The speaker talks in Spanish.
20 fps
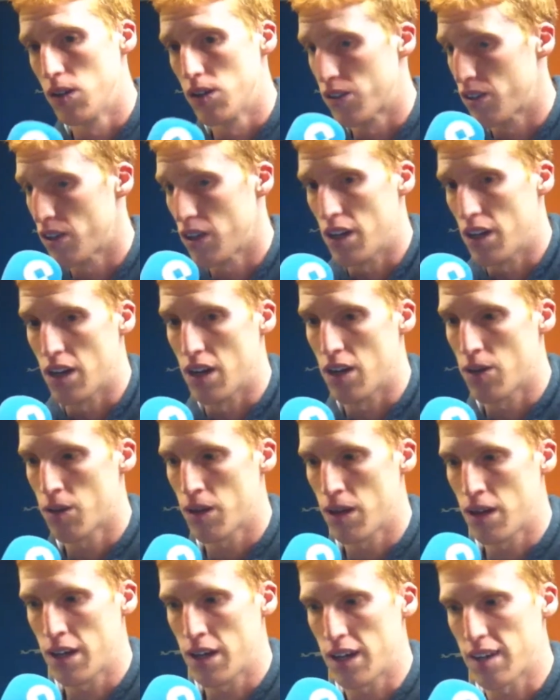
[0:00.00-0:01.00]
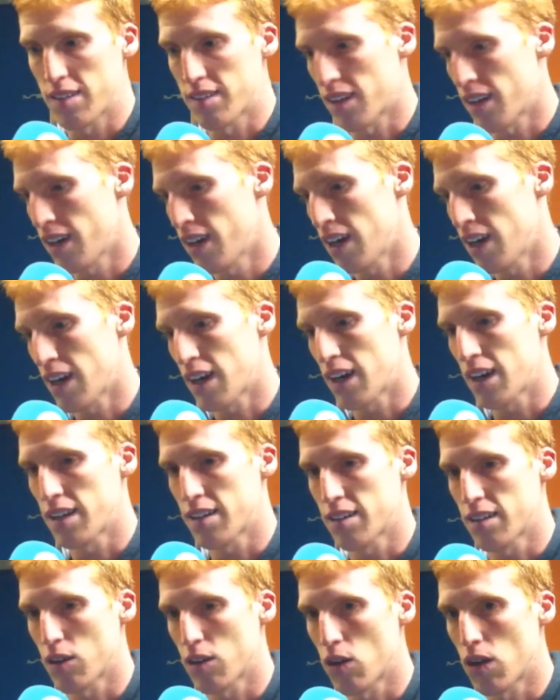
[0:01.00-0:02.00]
Sí, ahora hay que seguir, hay que
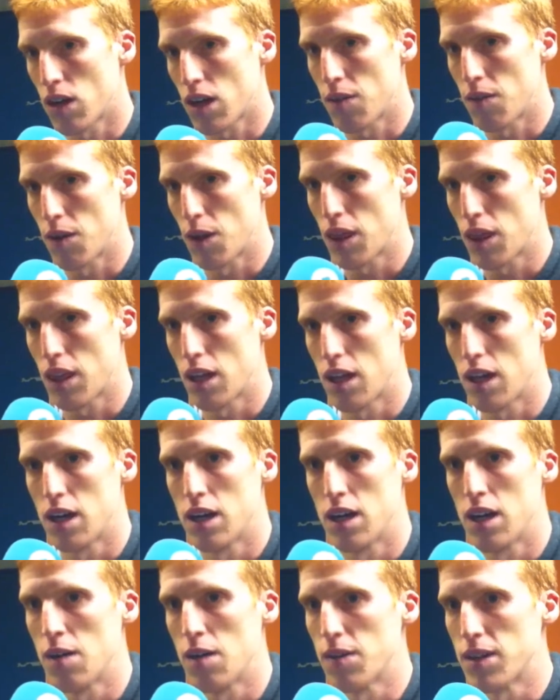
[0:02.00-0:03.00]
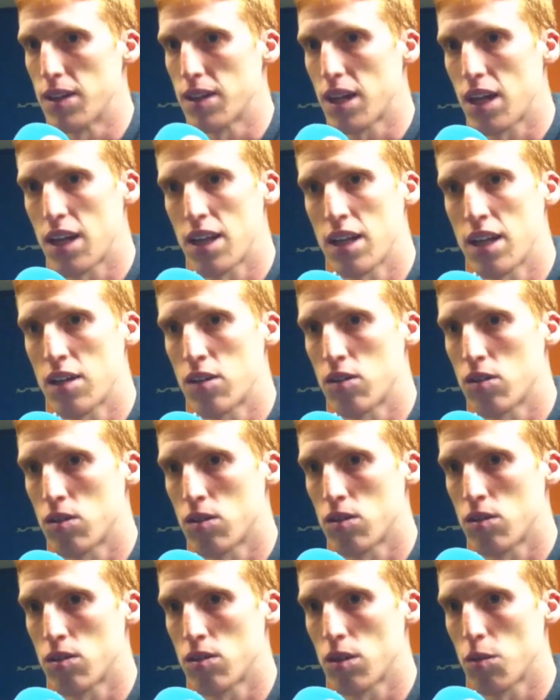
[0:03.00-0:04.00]
seguir con la cabeza levantada, no,
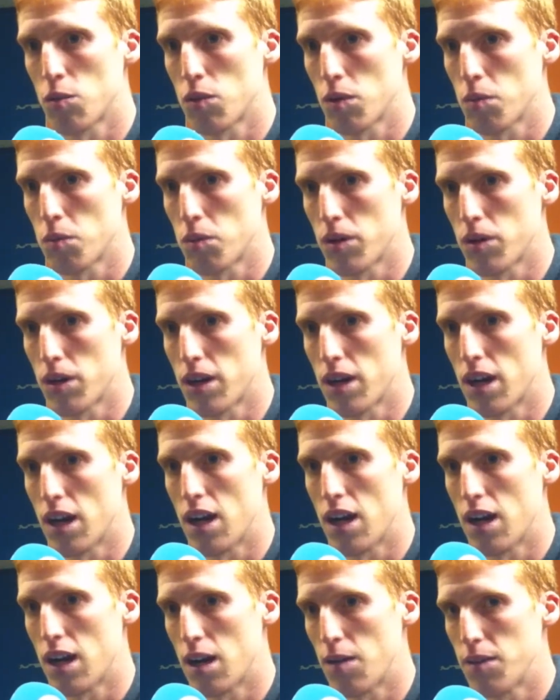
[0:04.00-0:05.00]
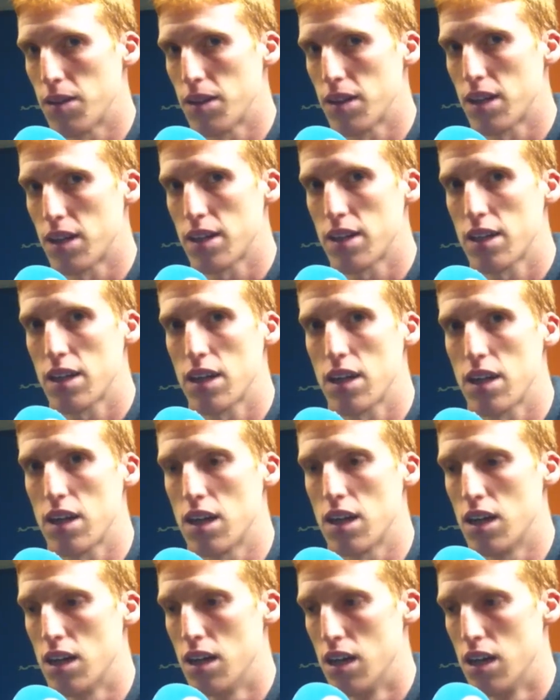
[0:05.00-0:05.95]
te puedes poner a, lamentarte